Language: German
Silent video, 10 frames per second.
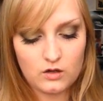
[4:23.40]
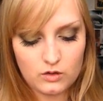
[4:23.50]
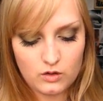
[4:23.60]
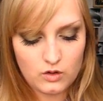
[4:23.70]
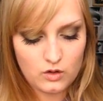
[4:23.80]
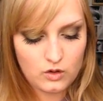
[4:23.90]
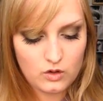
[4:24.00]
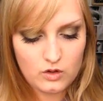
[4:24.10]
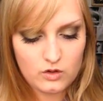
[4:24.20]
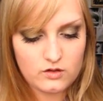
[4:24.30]

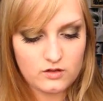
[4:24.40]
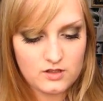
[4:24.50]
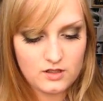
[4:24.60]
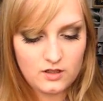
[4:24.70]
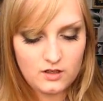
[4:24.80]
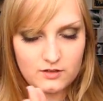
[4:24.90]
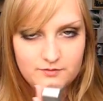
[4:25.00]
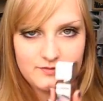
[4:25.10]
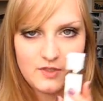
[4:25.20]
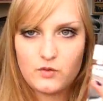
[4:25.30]
Und
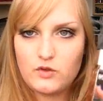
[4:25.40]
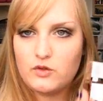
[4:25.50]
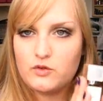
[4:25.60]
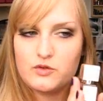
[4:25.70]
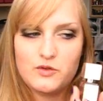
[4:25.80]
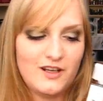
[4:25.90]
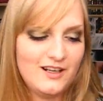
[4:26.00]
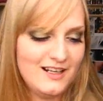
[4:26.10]
das fühlt sich so schön an.